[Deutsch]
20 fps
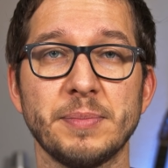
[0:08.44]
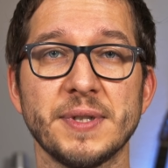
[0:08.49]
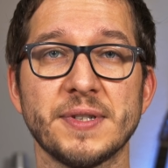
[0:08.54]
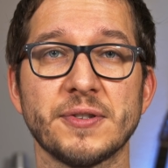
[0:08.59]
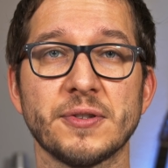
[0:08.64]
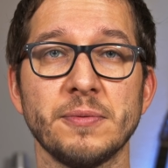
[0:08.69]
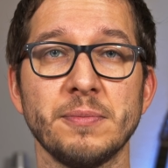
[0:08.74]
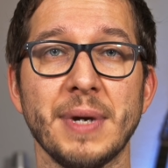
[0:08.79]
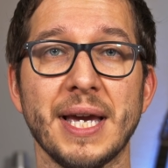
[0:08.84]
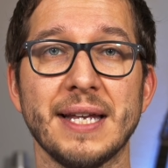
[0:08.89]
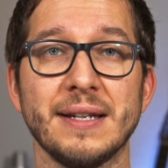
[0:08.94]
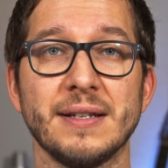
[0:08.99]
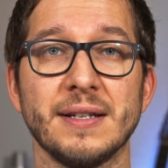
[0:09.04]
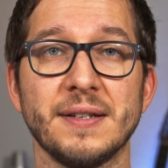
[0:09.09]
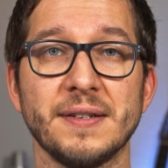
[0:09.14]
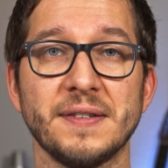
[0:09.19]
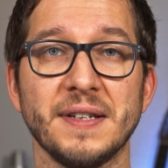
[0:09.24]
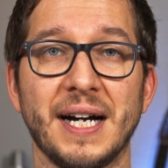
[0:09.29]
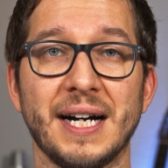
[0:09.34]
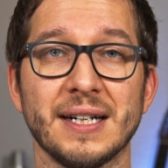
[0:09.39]
bis zum Ende
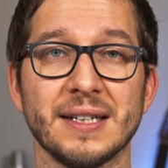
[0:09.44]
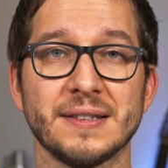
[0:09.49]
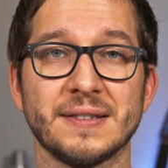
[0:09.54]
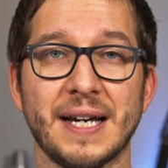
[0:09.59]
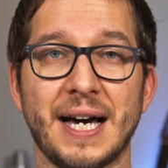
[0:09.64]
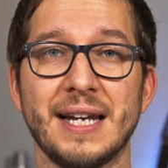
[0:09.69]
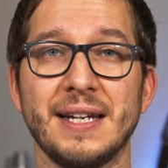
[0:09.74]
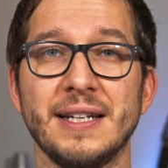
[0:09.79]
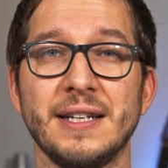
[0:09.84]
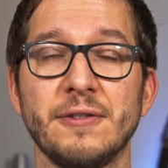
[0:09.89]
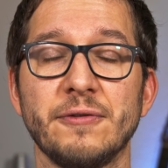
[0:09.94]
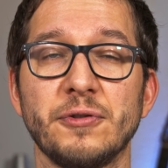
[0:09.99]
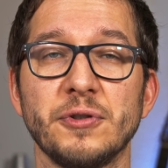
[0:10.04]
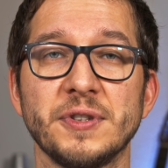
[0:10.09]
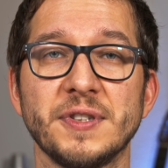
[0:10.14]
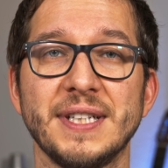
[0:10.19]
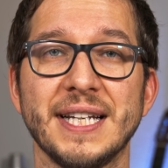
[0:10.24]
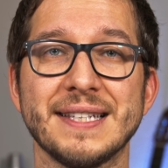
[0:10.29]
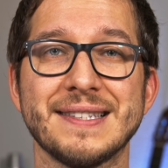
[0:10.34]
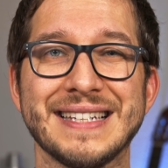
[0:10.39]
des Jahres. Alle
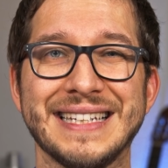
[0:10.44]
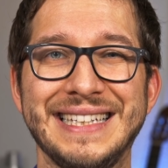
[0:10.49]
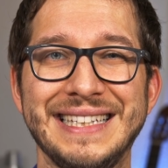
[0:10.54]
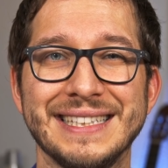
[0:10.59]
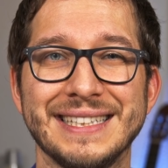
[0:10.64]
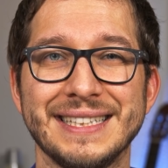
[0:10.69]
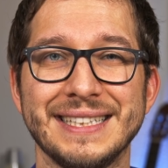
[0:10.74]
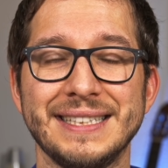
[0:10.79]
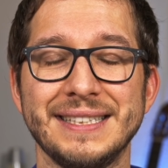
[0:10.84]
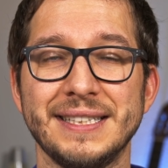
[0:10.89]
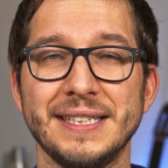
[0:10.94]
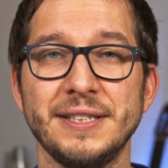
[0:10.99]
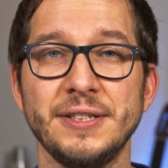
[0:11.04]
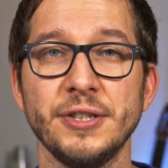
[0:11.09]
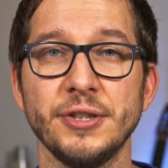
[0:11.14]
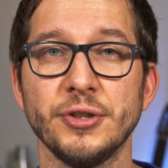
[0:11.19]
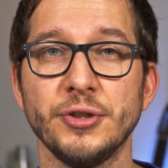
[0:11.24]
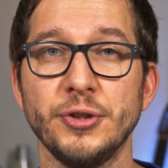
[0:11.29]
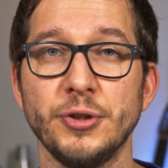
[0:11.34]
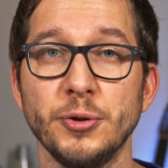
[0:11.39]
Infos jetzt hier in
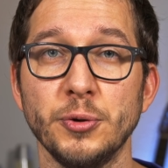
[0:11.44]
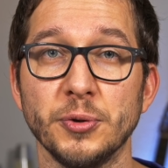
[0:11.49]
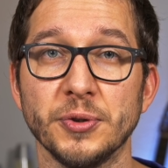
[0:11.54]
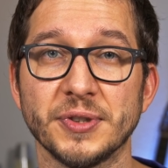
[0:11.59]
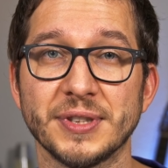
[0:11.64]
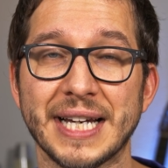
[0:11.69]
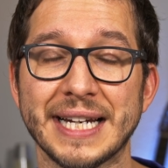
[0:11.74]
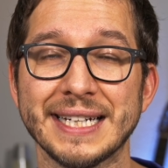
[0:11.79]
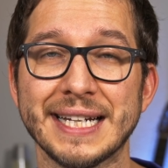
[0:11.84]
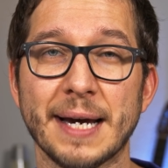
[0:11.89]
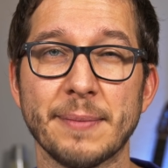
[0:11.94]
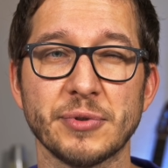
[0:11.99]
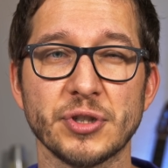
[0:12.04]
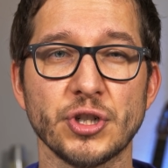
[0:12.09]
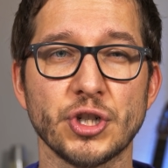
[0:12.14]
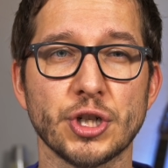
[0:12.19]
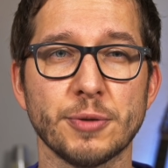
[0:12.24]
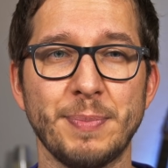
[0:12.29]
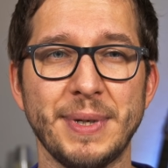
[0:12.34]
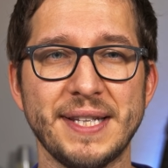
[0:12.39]
den News. Dann gab es
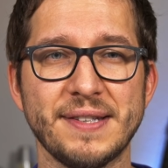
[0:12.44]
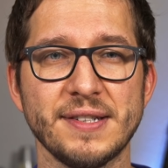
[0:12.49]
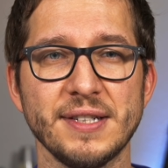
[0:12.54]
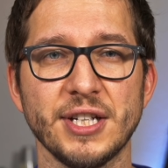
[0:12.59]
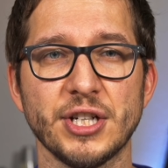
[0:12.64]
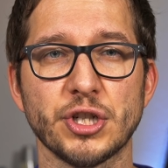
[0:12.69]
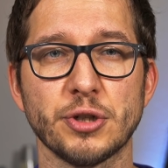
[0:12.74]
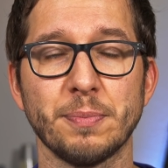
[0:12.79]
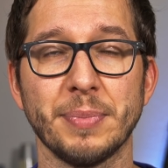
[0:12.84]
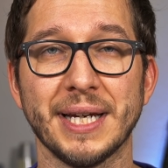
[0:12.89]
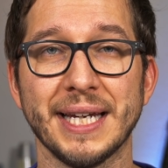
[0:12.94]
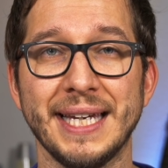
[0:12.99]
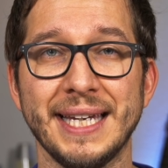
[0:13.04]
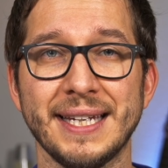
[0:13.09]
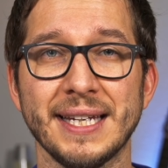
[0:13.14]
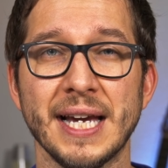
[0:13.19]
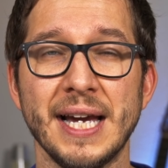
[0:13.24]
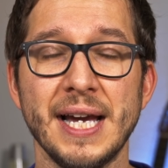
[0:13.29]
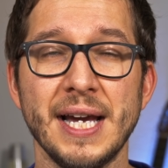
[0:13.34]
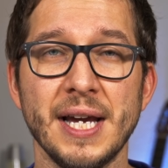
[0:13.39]
ein
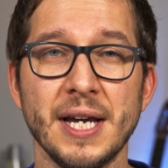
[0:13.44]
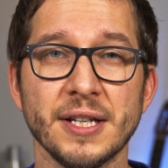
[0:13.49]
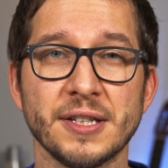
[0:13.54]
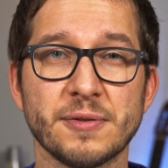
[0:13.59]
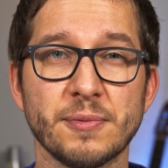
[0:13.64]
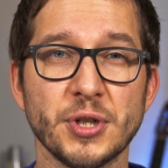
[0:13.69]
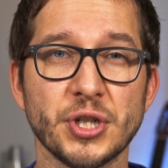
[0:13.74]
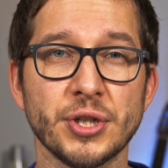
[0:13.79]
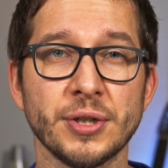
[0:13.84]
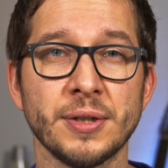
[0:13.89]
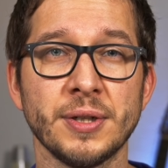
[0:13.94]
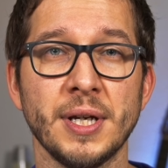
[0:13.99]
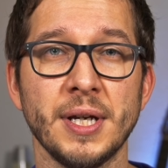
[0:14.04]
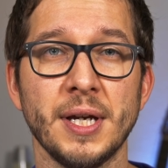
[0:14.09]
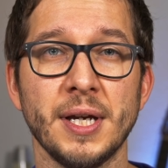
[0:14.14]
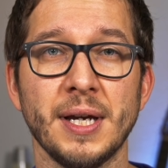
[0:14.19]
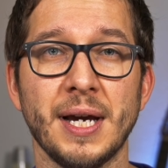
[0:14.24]
Spitzengespräch zwischen